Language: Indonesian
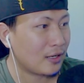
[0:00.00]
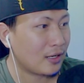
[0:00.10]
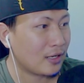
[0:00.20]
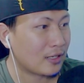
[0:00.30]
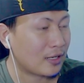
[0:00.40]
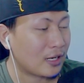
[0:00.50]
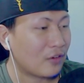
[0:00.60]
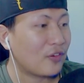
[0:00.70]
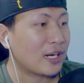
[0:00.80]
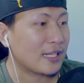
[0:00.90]
uh, Gegar
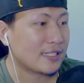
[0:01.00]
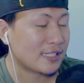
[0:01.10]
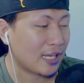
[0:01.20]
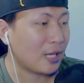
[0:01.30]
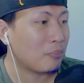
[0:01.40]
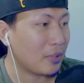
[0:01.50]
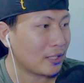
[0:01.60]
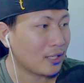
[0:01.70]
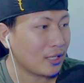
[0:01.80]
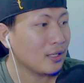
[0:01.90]
Vaganza 8
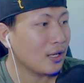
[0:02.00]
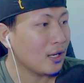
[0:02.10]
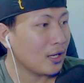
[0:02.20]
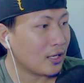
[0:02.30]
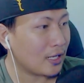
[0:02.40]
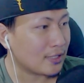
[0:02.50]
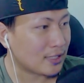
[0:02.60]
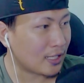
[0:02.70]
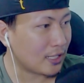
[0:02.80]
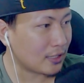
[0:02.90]
kan. Nah,
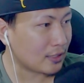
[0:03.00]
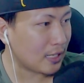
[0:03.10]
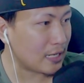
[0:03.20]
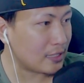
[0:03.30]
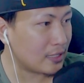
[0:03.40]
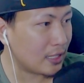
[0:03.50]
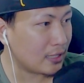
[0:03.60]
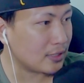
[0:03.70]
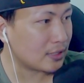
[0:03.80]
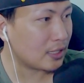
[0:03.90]
sekarang ada
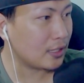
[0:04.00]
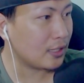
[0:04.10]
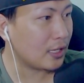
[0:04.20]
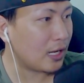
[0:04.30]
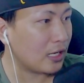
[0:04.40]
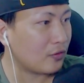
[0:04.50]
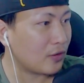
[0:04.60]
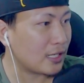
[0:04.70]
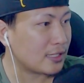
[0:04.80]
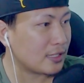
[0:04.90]
di sini Alif
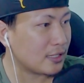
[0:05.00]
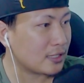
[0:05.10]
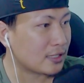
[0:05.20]
Aziz